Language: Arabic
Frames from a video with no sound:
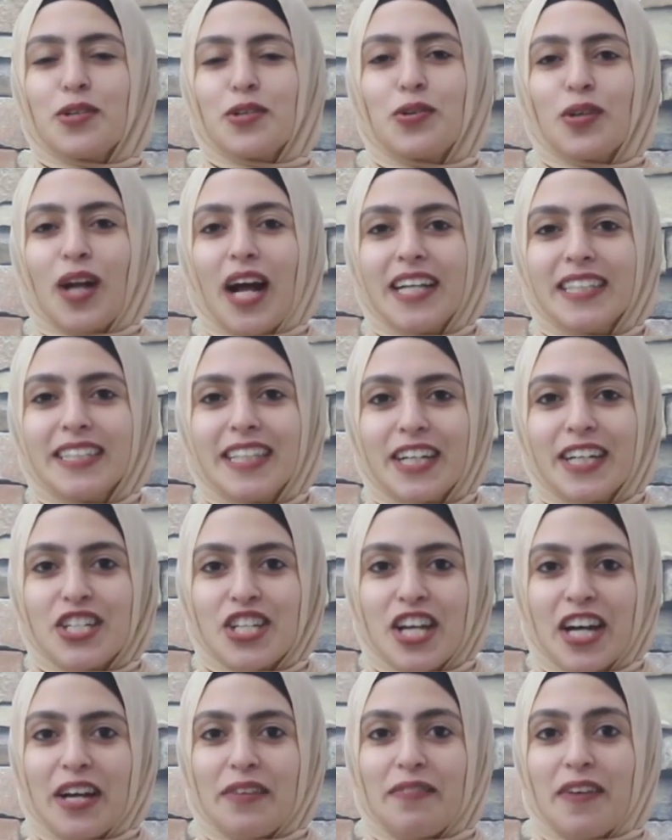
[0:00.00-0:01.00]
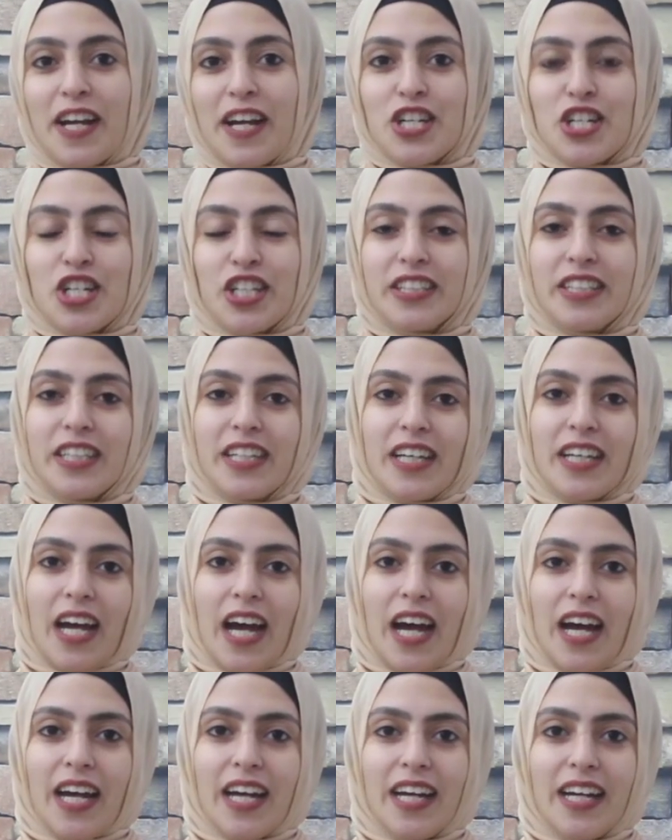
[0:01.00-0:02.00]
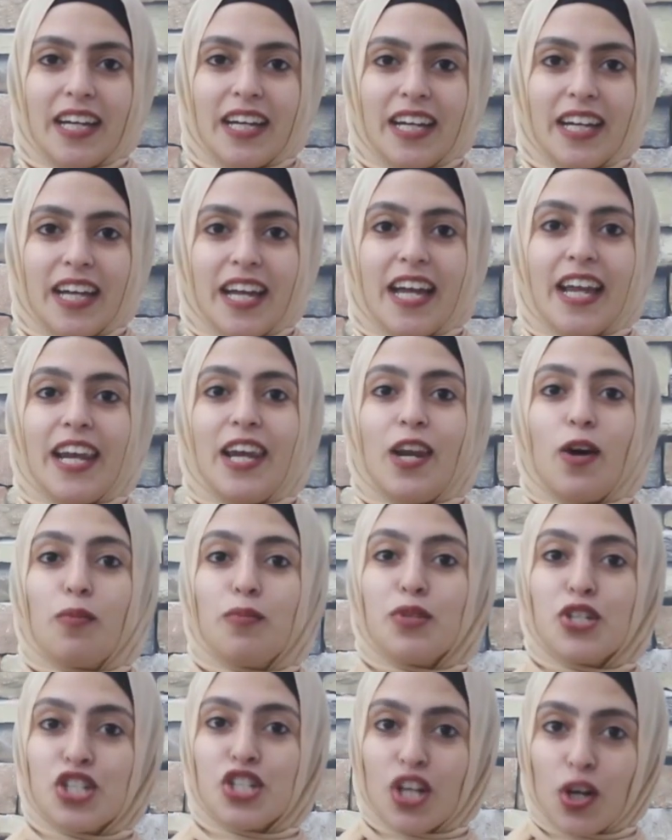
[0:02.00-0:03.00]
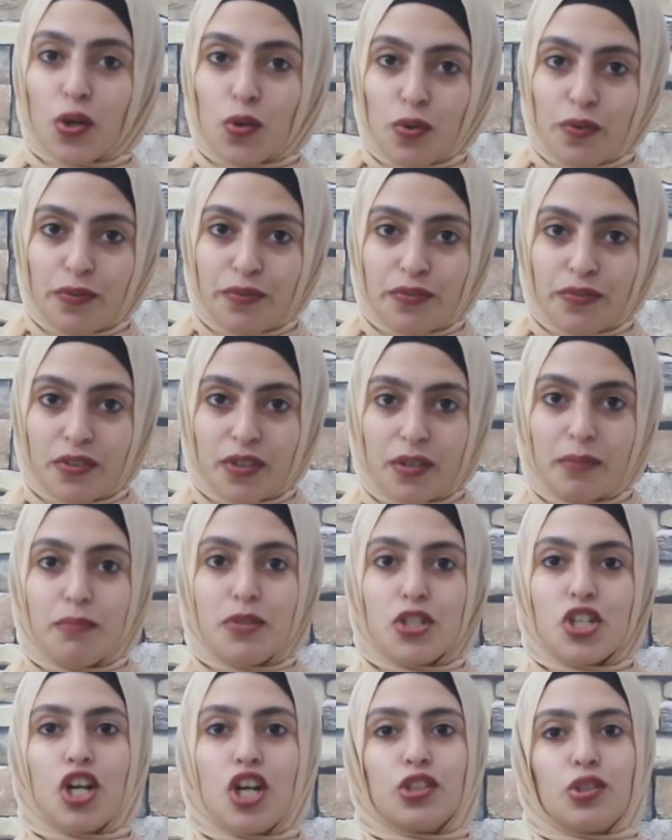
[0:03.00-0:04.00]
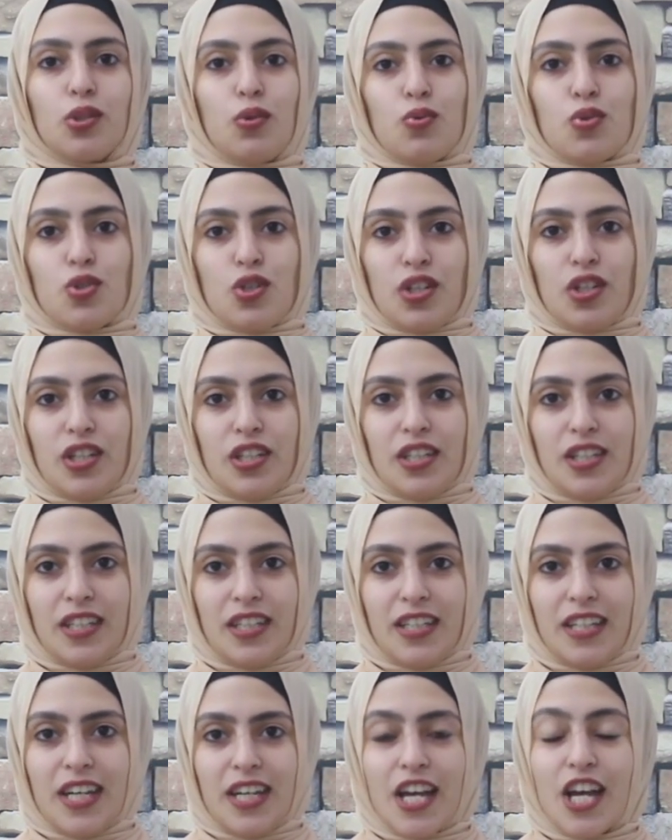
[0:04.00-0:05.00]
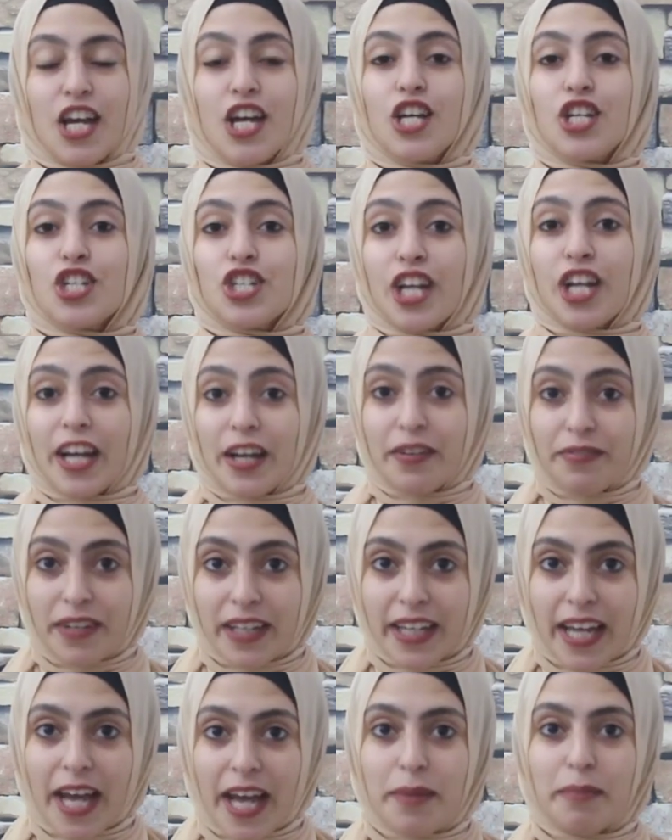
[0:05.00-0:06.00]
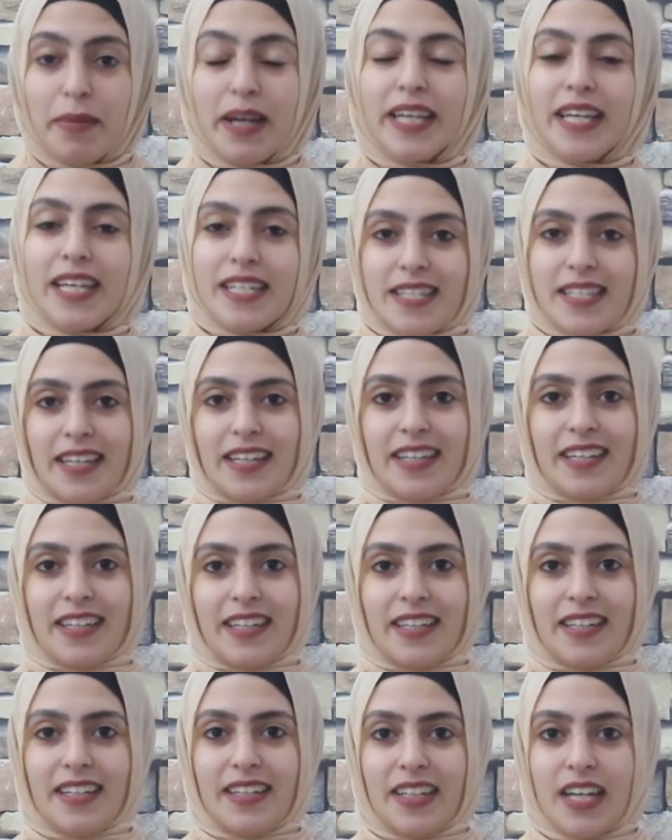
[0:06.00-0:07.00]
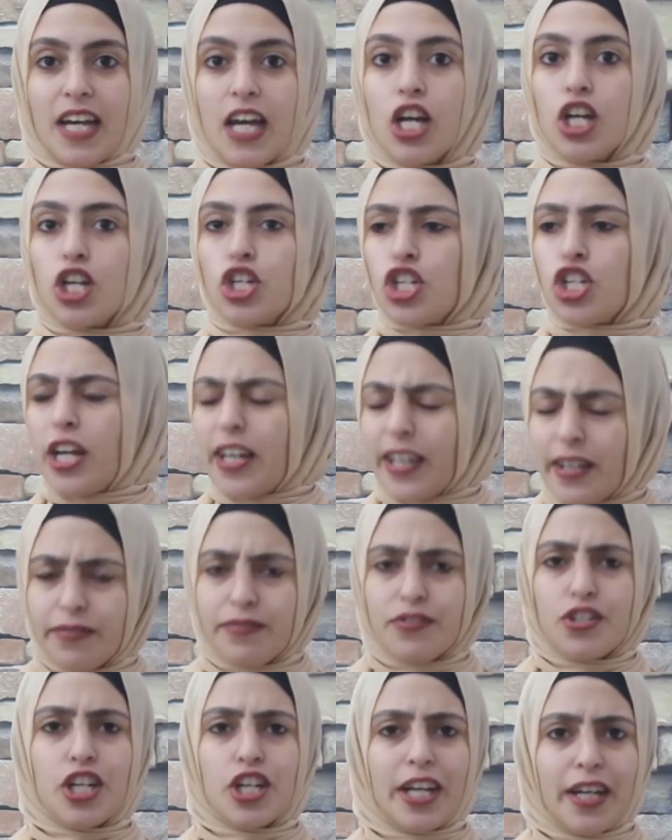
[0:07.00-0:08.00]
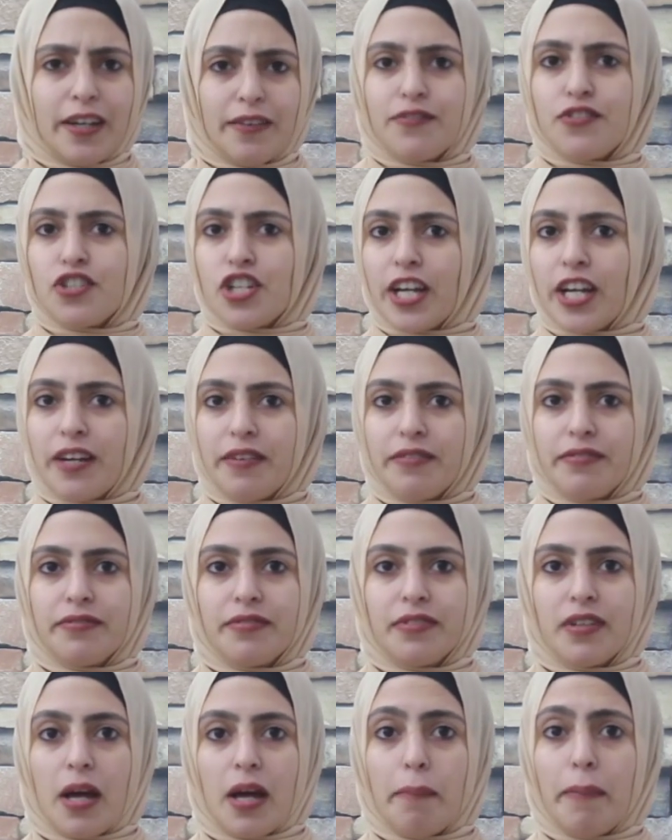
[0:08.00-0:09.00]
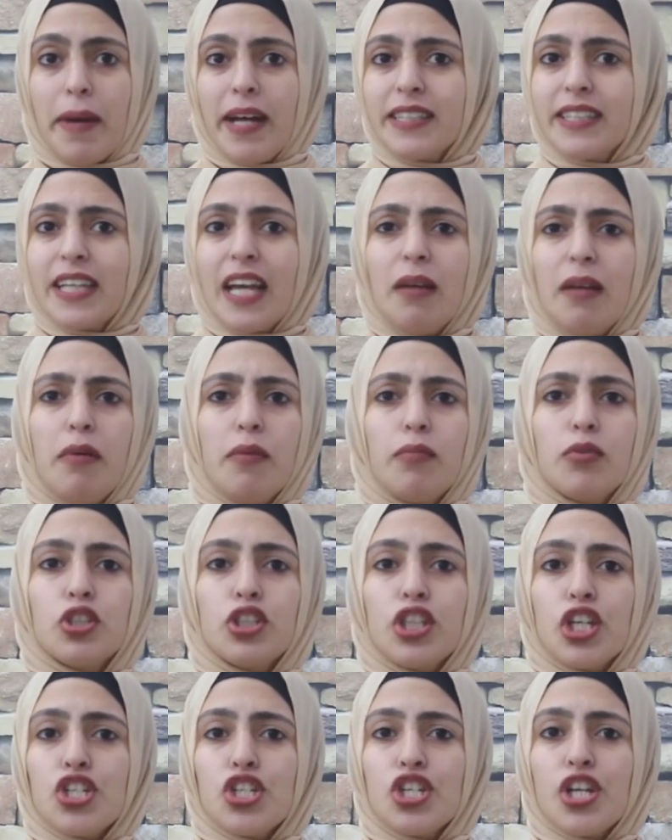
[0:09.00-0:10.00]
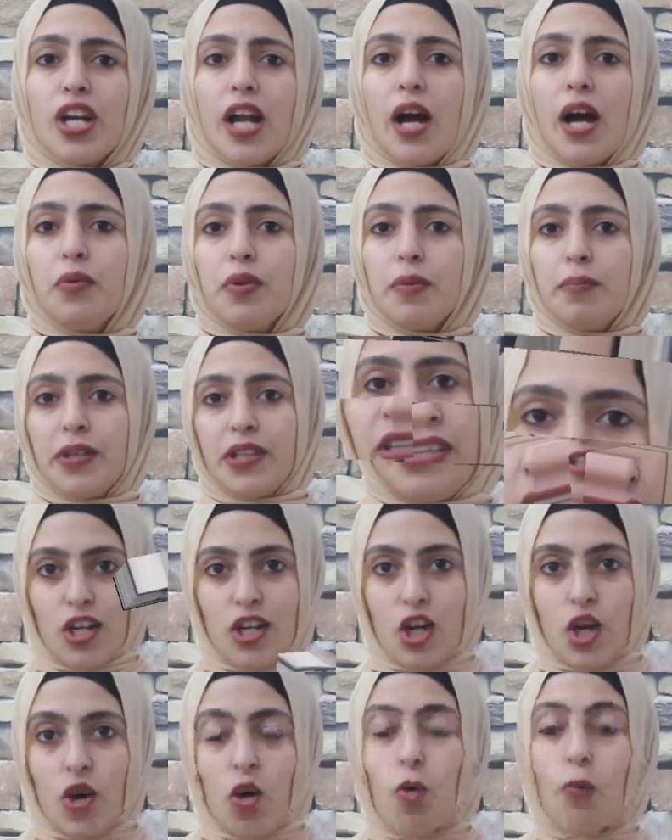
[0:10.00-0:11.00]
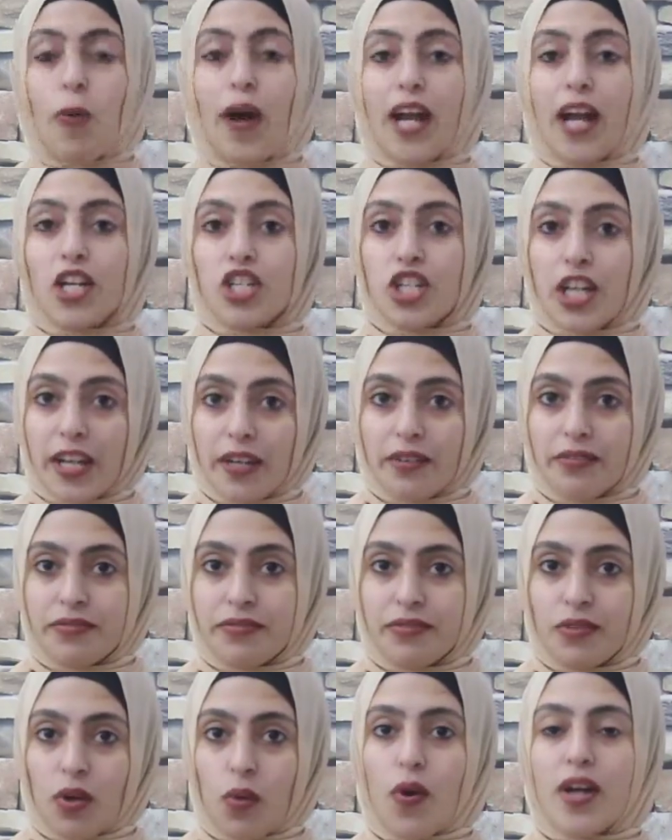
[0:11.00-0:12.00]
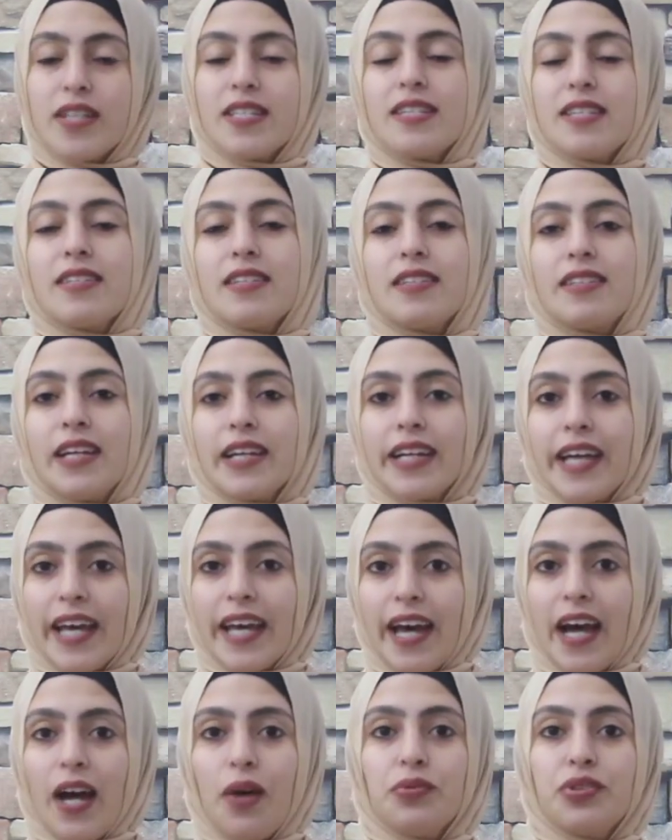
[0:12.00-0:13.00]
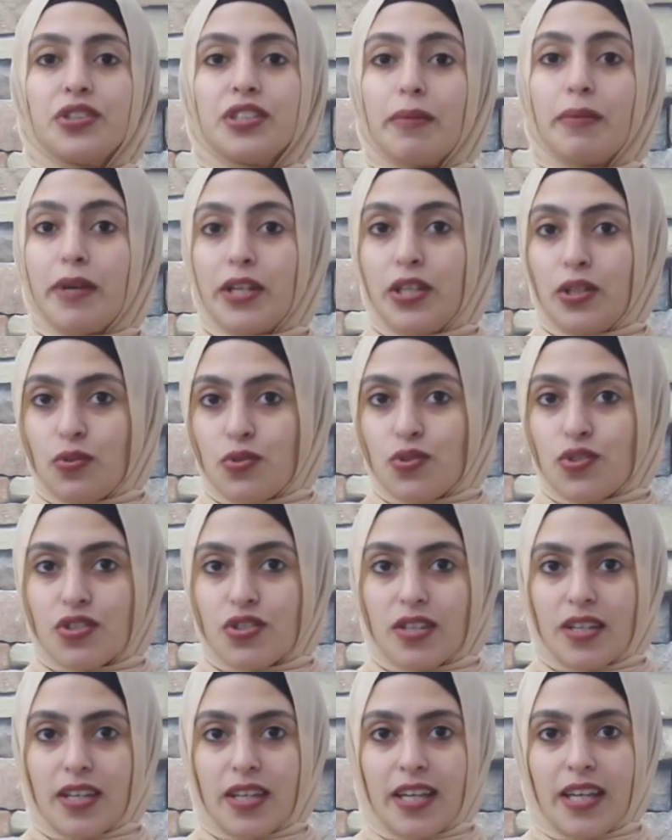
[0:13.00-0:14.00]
يكون عندك شغف علشان تنجح لو مش شغوف مش هتوصل شغفك هيميزك شغف شغف شغف بقت كلمة منتشرة قوي بينا وبقى الشغف هو أساس النجاح والتميز